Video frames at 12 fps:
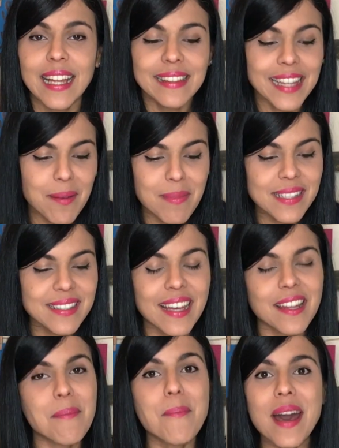temas
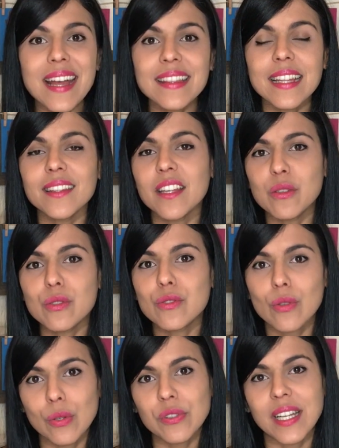que demandan de
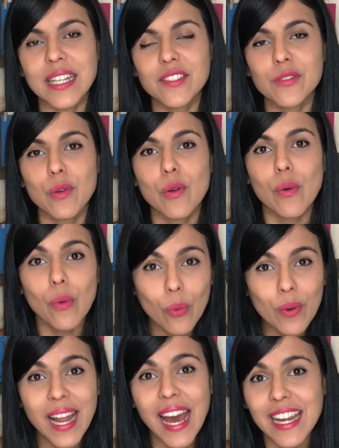nosotras
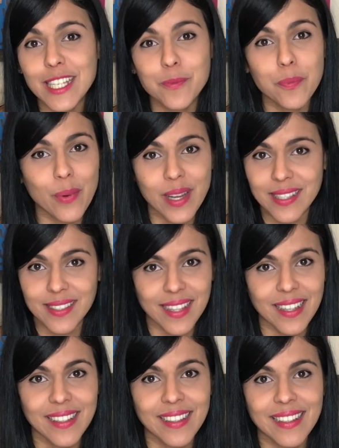una respuesta.